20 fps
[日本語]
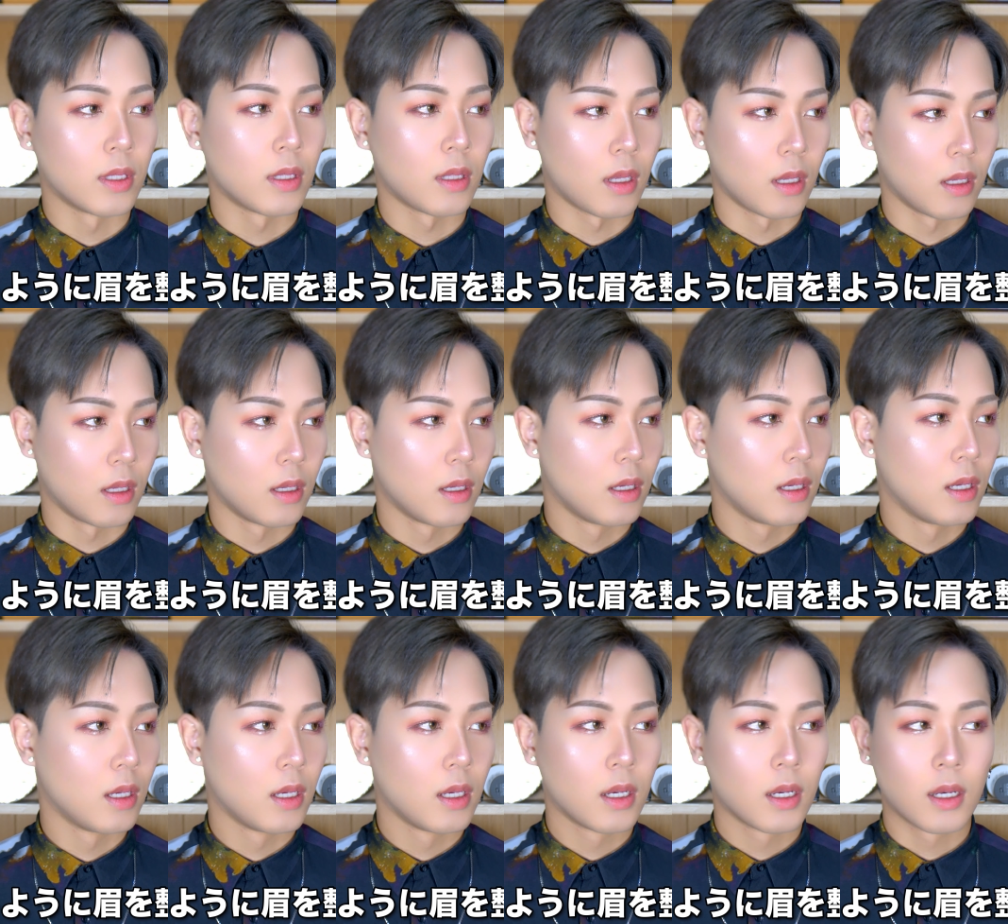えて
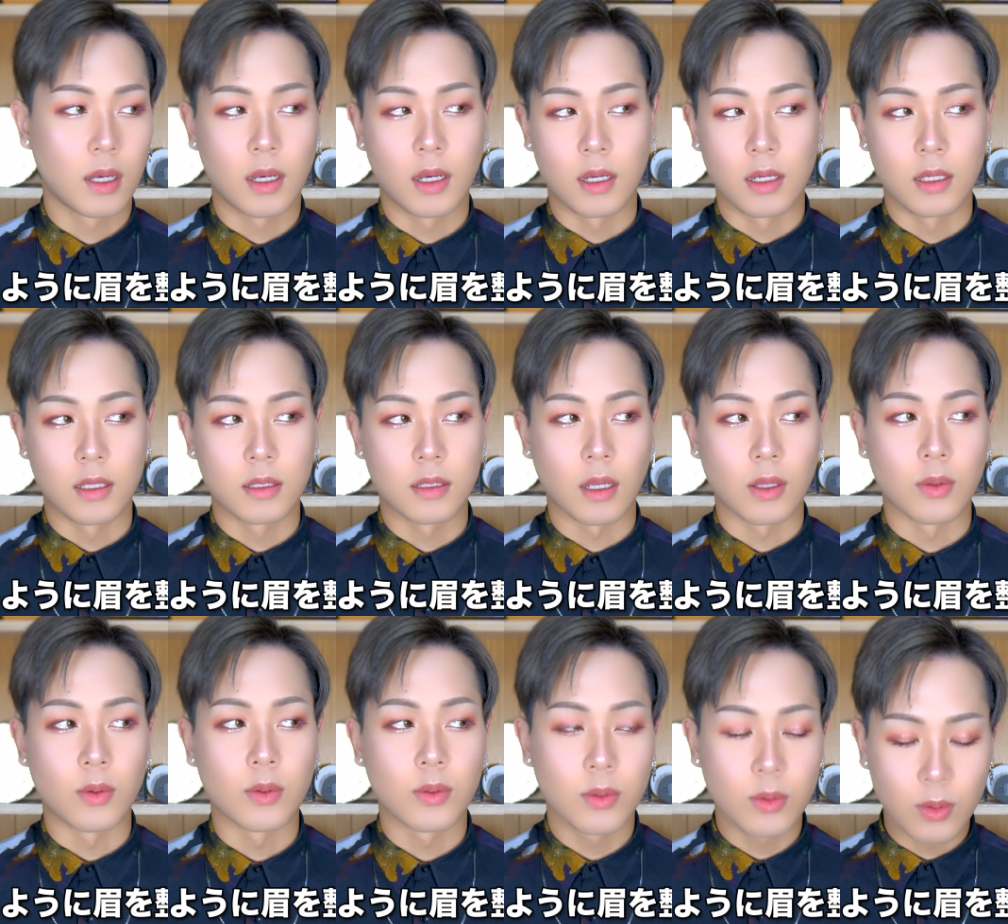描い
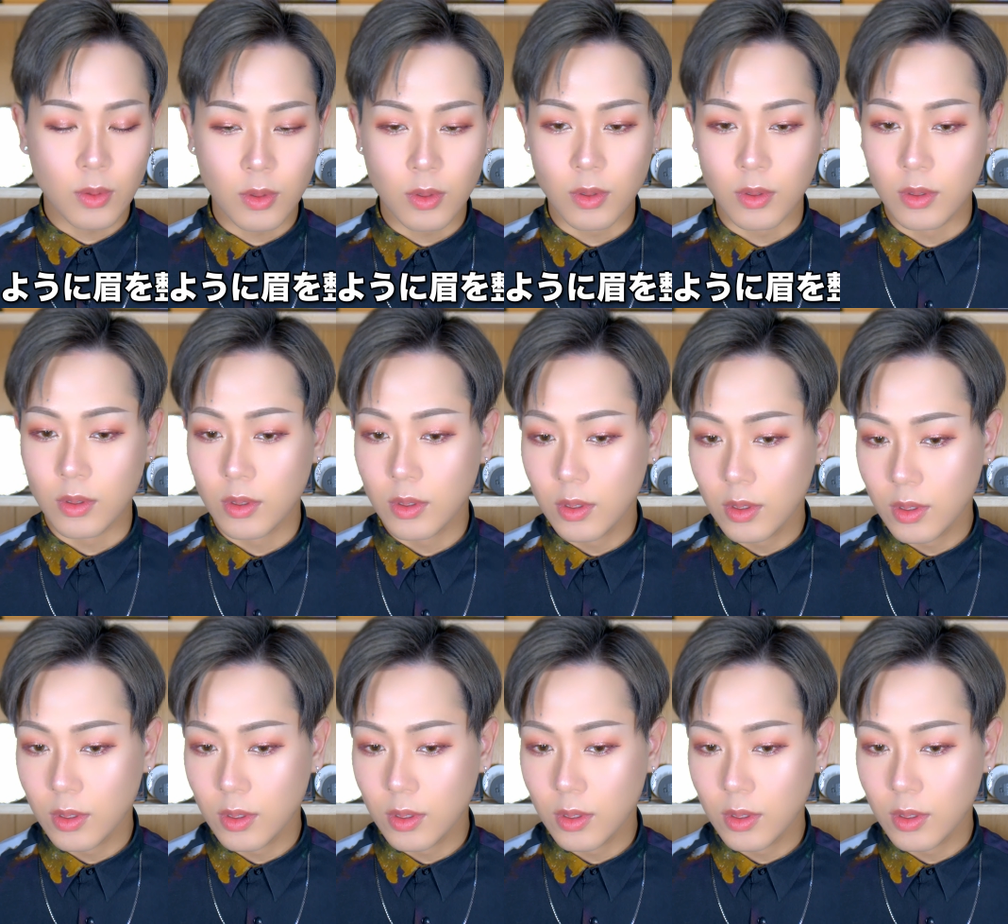たのと、